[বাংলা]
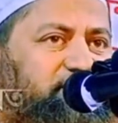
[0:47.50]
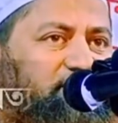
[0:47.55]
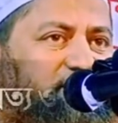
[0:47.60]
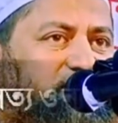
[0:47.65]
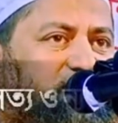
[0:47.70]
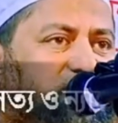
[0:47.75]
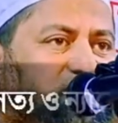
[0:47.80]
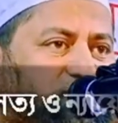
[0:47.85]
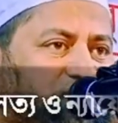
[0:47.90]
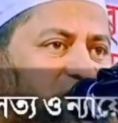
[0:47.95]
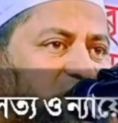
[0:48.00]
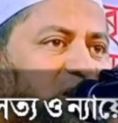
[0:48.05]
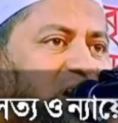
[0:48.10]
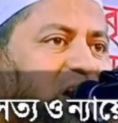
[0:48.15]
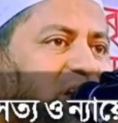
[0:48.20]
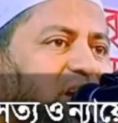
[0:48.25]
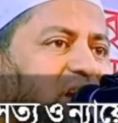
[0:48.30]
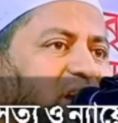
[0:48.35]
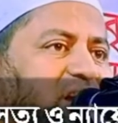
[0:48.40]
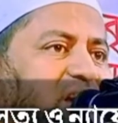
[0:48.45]
হাজরা
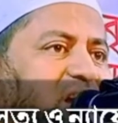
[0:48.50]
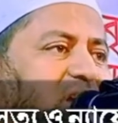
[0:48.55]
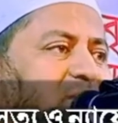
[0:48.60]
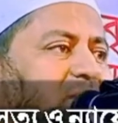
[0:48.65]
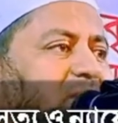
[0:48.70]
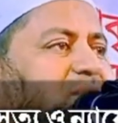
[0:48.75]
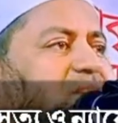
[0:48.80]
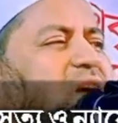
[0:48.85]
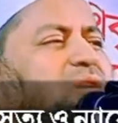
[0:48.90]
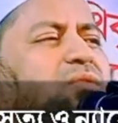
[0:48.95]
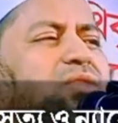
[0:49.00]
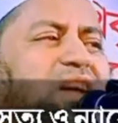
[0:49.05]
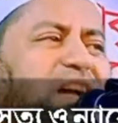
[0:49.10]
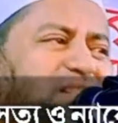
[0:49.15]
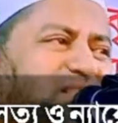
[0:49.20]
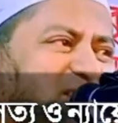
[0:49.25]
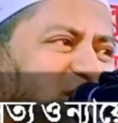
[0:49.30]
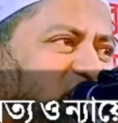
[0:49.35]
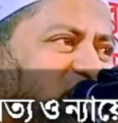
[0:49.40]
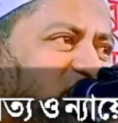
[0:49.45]
দাহিয়া কালবি তাও
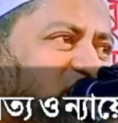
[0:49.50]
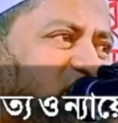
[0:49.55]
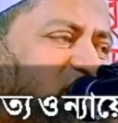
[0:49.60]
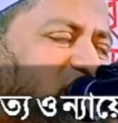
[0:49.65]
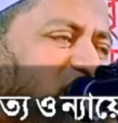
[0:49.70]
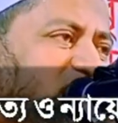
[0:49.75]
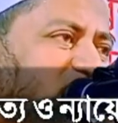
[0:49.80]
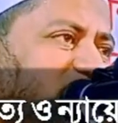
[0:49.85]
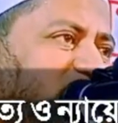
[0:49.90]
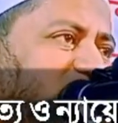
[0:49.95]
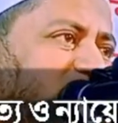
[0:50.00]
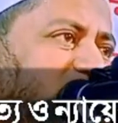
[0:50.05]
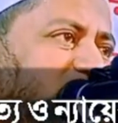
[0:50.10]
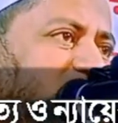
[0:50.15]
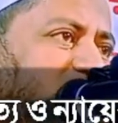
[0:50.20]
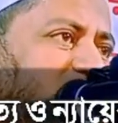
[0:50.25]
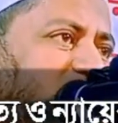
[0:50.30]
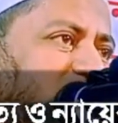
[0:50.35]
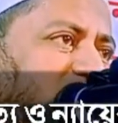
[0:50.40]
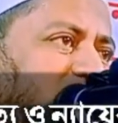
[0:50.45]
কাঁদছেন
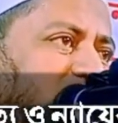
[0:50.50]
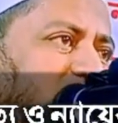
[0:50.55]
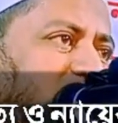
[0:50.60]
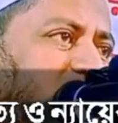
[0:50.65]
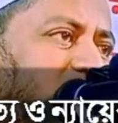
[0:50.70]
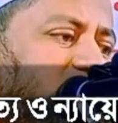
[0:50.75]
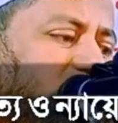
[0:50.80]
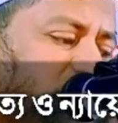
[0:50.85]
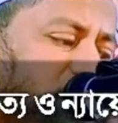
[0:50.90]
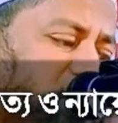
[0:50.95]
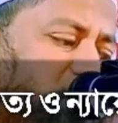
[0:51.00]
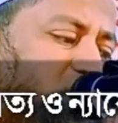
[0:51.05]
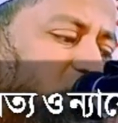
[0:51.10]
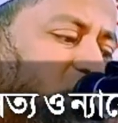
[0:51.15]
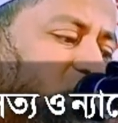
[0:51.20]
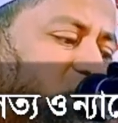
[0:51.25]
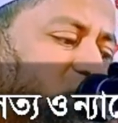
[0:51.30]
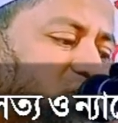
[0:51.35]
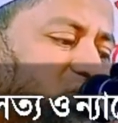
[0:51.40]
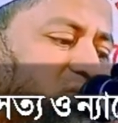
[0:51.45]
কেন
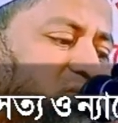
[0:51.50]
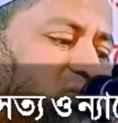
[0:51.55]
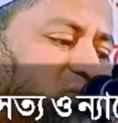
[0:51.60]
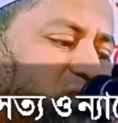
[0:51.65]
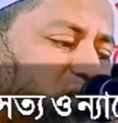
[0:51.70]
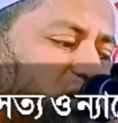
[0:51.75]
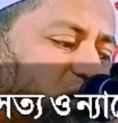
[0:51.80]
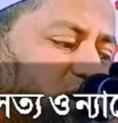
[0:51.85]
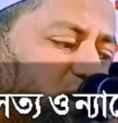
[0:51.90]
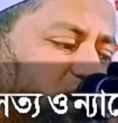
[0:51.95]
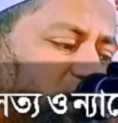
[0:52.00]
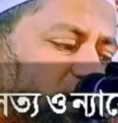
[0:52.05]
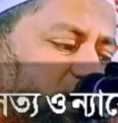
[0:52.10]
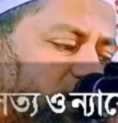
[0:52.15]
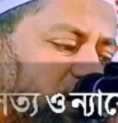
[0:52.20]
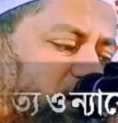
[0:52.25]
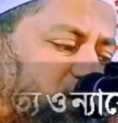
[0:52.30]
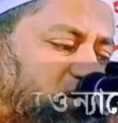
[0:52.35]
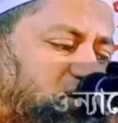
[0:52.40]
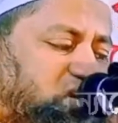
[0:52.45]

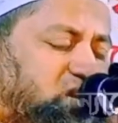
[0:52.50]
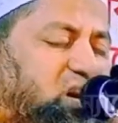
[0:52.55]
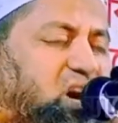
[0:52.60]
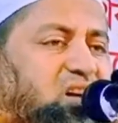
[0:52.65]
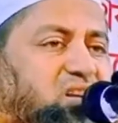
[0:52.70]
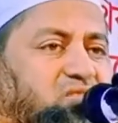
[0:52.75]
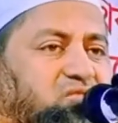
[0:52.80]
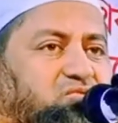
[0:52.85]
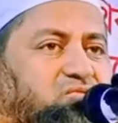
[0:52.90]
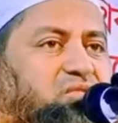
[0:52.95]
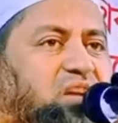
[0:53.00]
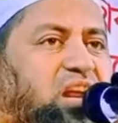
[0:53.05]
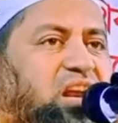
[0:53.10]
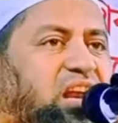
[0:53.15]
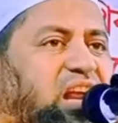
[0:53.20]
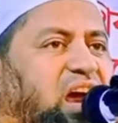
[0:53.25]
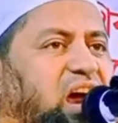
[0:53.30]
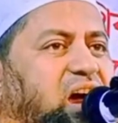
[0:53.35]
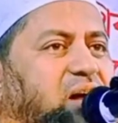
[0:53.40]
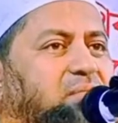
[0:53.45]
যে ইয়া রসুল
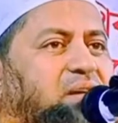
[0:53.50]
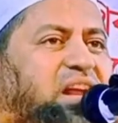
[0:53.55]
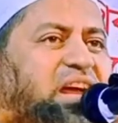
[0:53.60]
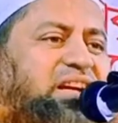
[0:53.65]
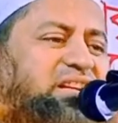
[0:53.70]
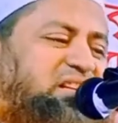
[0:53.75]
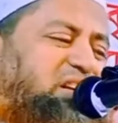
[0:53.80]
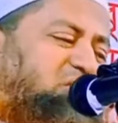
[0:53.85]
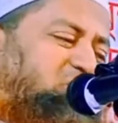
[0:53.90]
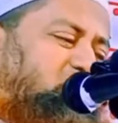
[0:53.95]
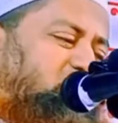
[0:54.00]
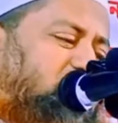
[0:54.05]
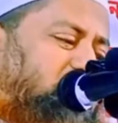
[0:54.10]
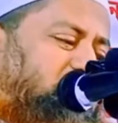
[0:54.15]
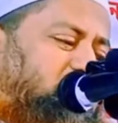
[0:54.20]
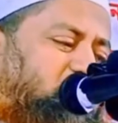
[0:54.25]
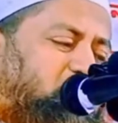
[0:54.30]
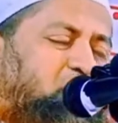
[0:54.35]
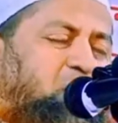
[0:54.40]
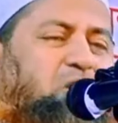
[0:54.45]
আল্লাহ আমার একটা গুণা
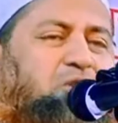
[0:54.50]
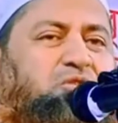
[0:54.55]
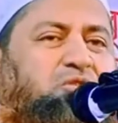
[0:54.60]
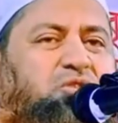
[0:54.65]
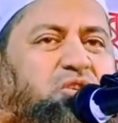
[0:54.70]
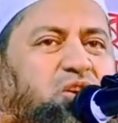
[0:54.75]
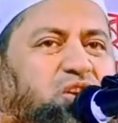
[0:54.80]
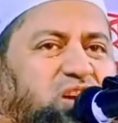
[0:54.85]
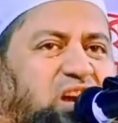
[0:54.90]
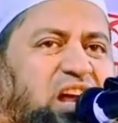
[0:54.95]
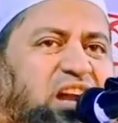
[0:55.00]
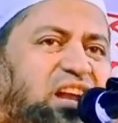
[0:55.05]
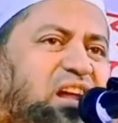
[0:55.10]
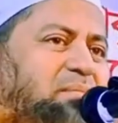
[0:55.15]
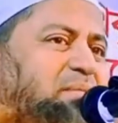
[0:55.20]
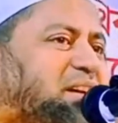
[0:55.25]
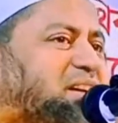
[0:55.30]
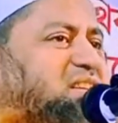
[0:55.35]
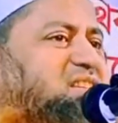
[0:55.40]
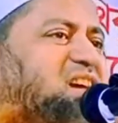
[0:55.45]
বড় ভয়ঙ্কর আল্লাহ
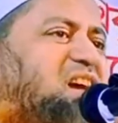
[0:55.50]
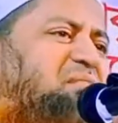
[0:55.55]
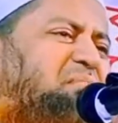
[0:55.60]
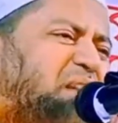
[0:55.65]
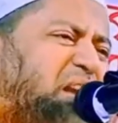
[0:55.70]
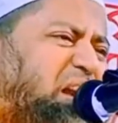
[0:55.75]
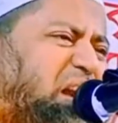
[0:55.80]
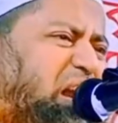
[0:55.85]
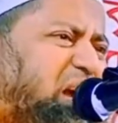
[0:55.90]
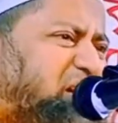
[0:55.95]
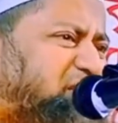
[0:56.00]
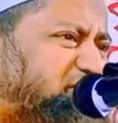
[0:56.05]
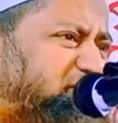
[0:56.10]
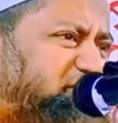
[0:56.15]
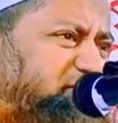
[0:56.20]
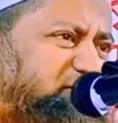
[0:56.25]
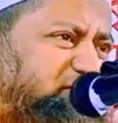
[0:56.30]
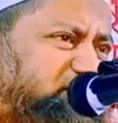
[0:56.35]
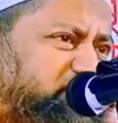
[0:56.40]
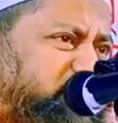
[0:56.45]
আমাকে ছাড়বে
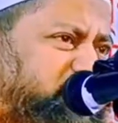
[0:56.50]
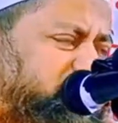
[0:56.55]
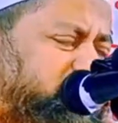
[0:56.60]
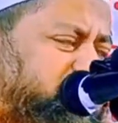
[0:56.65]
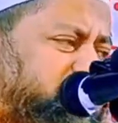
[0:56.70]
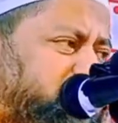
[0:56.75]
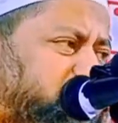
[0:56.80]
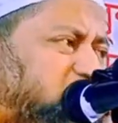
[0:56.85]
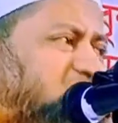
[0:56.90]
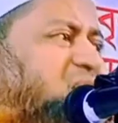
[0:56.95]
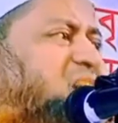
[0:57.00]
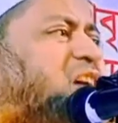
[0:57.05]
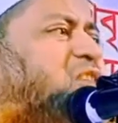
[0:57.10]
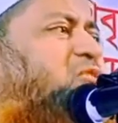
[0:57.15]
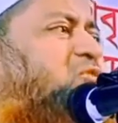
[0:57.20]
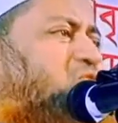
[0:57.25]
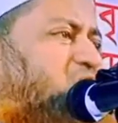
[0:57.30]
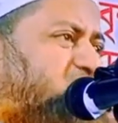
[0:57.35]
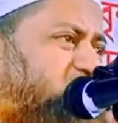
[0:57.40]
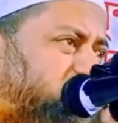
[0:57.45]
কি
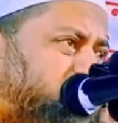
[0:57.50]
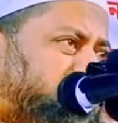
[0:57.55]
করছো